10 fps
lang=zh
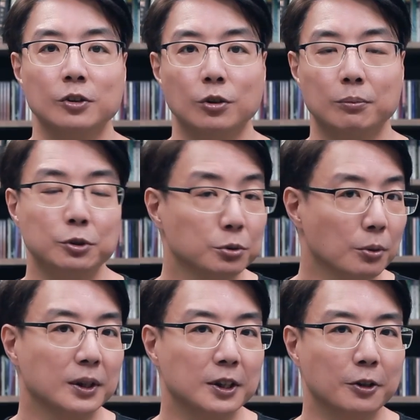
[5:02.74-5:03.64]
我们如
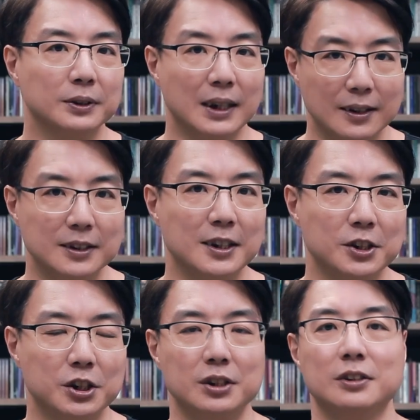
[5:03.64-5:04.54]
果能够有这样的认
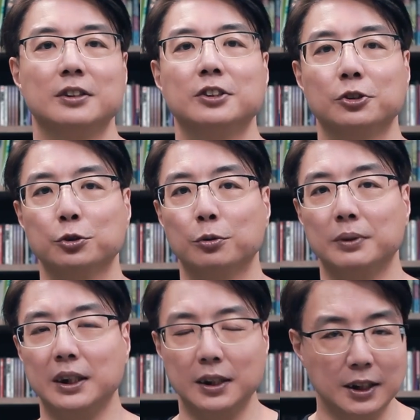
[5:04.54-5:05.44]
识，就是我
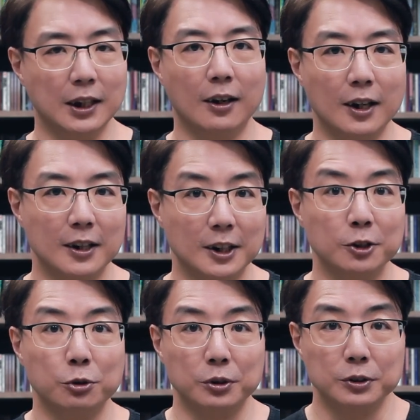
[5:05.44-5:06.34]
们一定要让儿
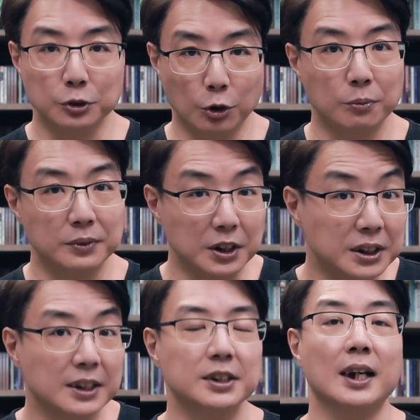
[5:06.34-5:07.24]
女从我们的
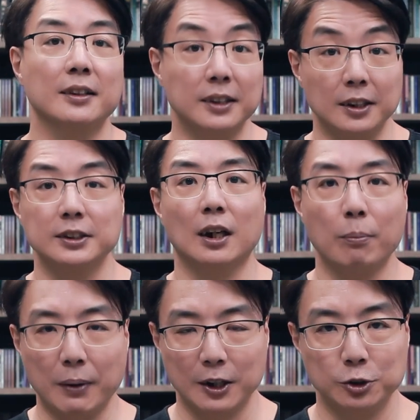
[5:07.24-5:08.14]
身上得着
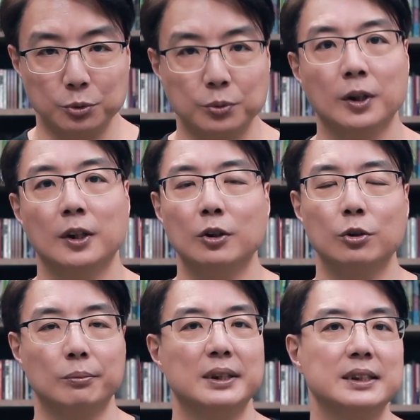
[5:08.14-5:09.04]
帮助。
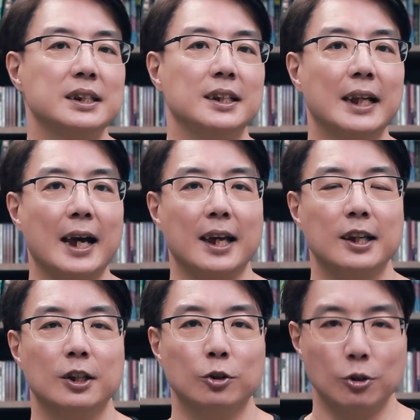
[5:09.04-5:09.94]
我们期待
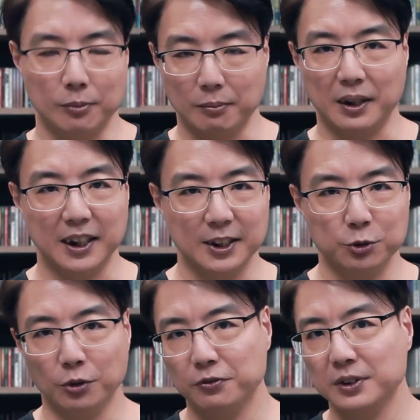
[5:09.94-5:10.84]
我们每一个
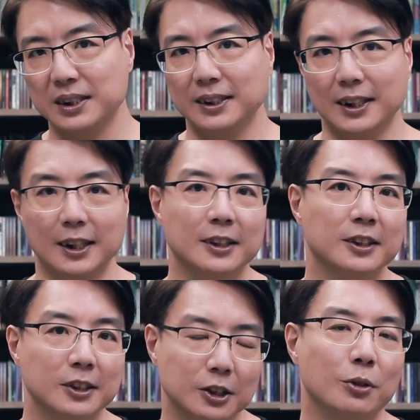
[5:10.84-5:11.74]
做父亲的
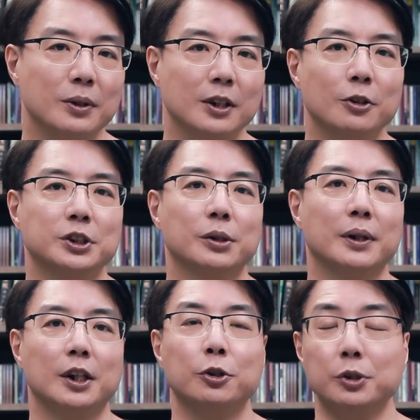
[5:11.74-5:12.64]
都能够成为
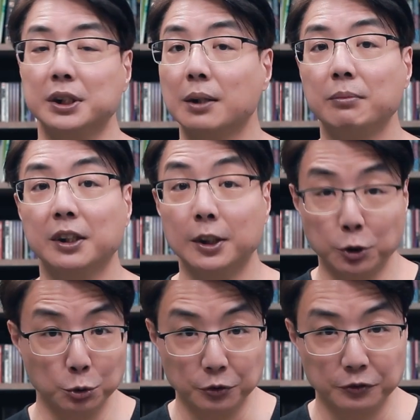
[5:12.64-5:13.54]
儿女生命的
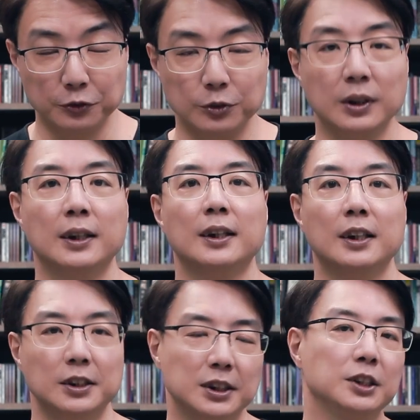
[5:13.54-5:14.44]
祝福，
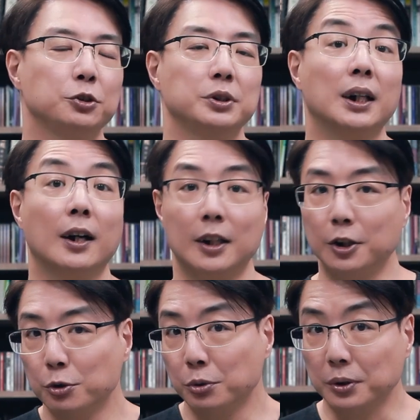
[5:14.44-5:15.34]
甚至于让儿
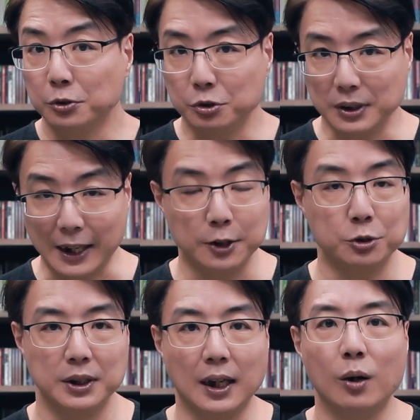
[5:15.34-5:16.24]
女感
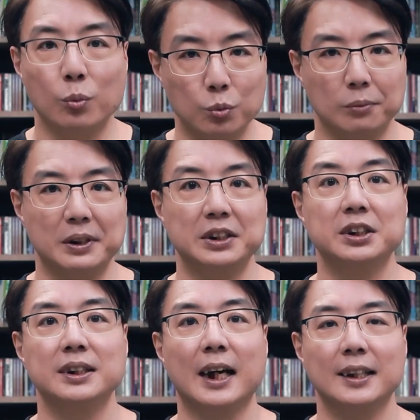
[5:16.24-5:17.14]
觉到我们
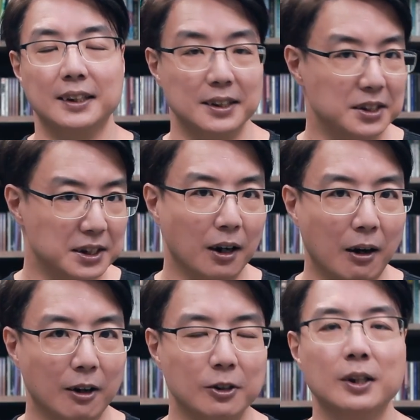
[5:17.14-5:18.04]
是他的骄
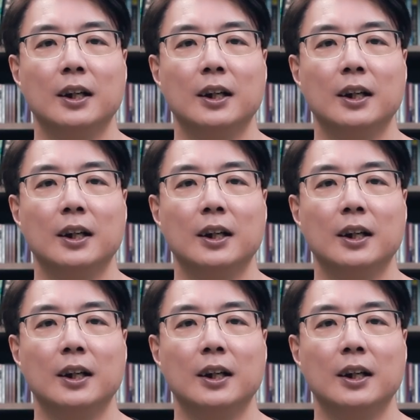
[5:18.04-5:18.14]
傲。